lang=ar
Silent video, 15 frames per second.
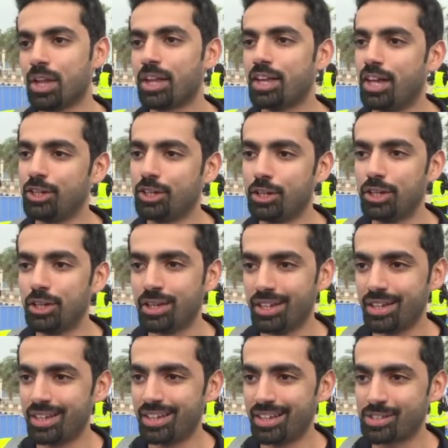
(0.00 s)
يعني
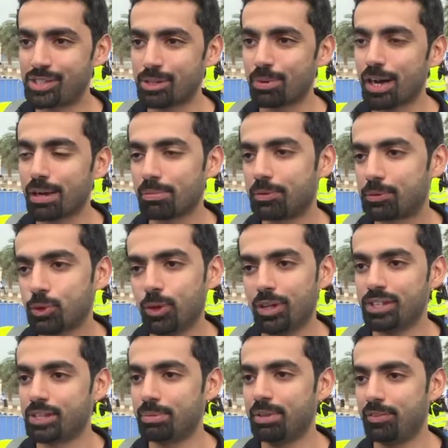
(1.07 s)
السباق مفتوح
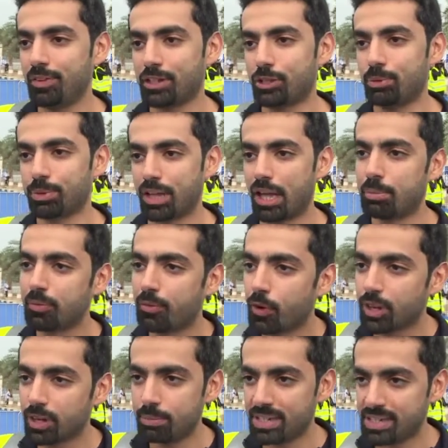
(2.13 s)
لجميع الفئات العمريه من
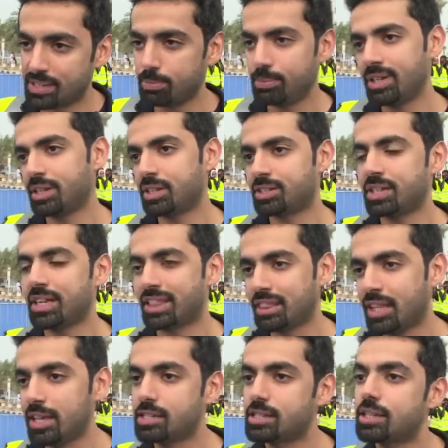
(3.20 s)
فوق من سن
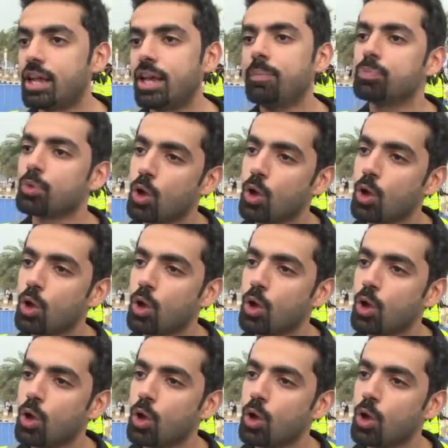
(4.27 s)
12 سنه